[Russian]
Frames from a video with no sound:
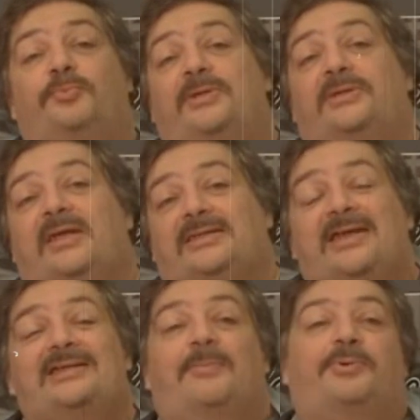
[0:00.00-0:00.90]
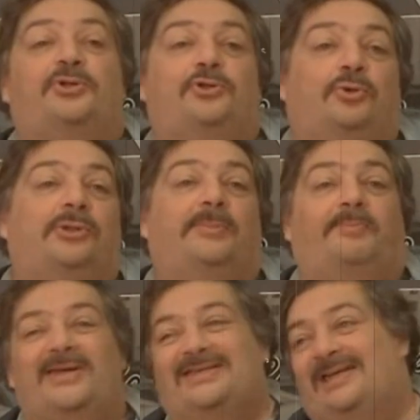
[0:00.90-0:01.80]
предсказать определенные
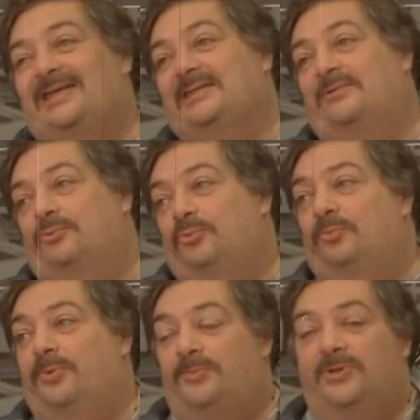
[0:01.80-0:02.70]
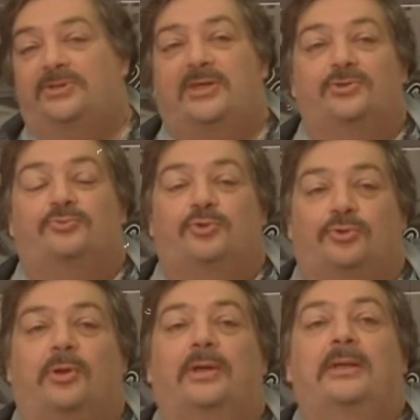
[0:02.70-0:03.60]
последствия. Ну, например, скажем,
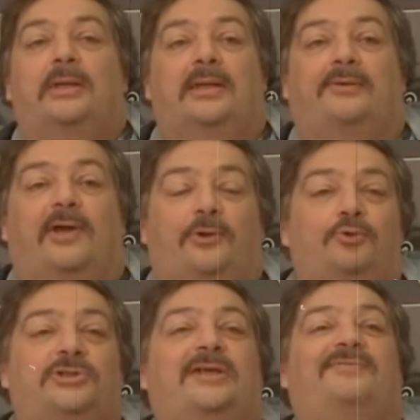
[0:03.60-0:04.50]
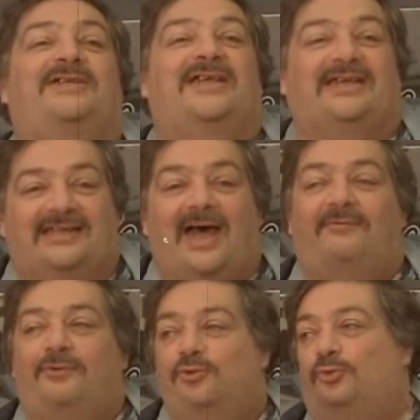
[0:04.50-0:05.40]
что революция всегда
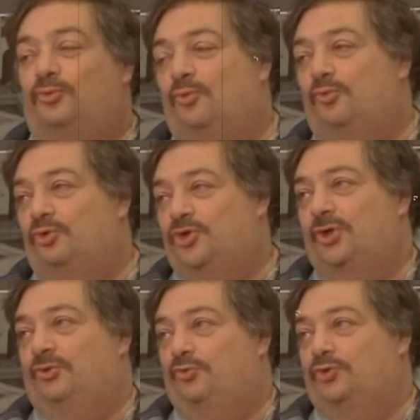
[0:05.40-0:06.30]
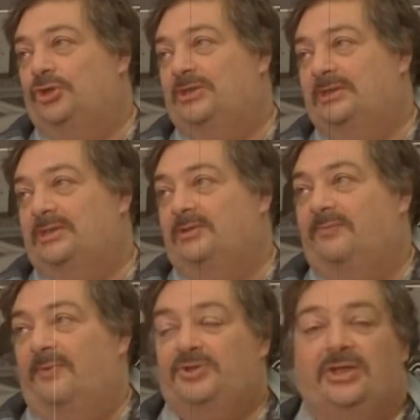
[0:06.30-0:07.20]
ведет к ухудшению жизни. И
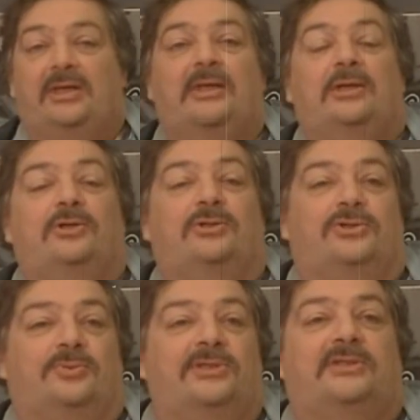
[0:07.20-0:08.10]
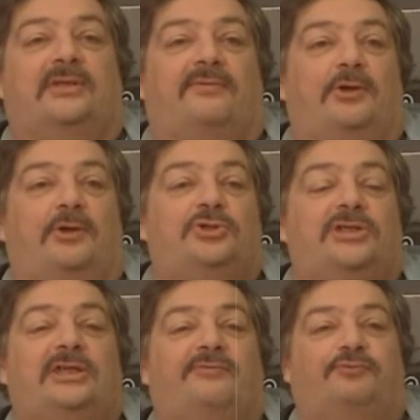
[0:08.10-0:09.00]
вообще э, смысл
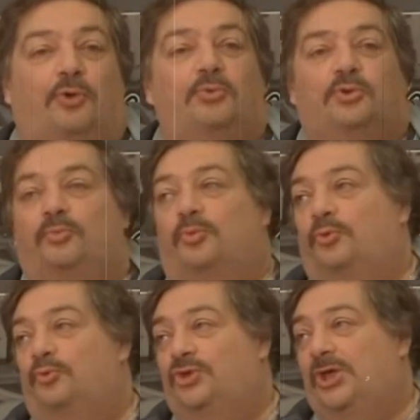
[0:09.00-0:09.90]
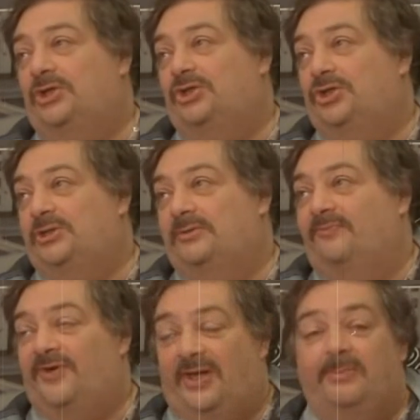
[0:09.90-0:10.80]
революции не в том, чтобы улучшать жизнь.
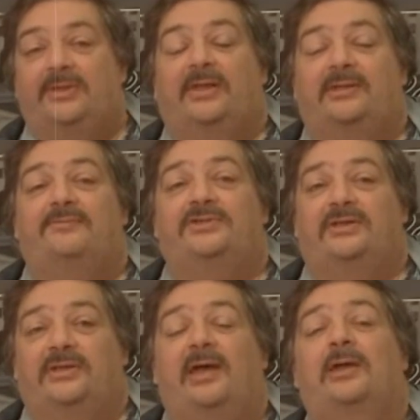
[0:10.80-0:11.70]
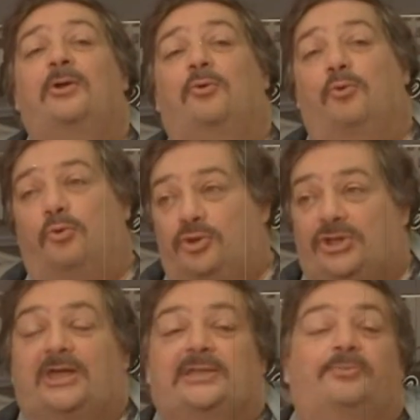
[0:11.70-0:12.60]
Временно она всегда
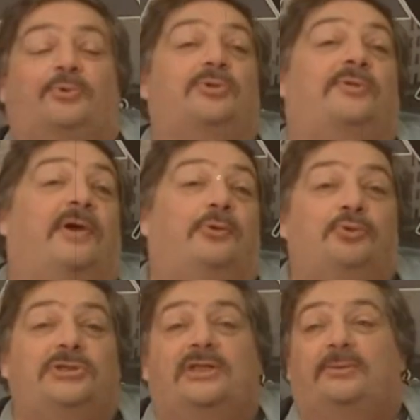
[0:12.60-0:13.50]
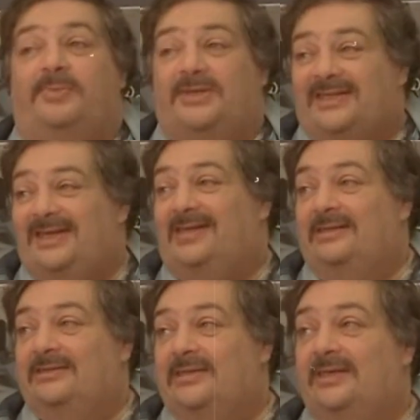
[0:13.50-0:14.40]
ухудшается. Революция – это
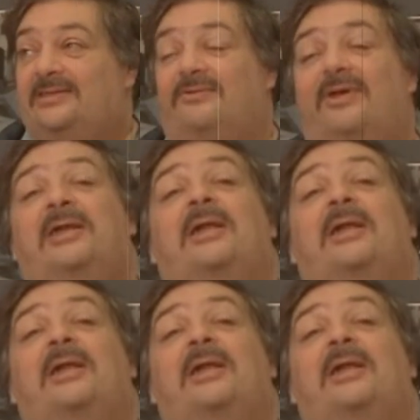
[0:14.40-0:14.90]
последнее средство,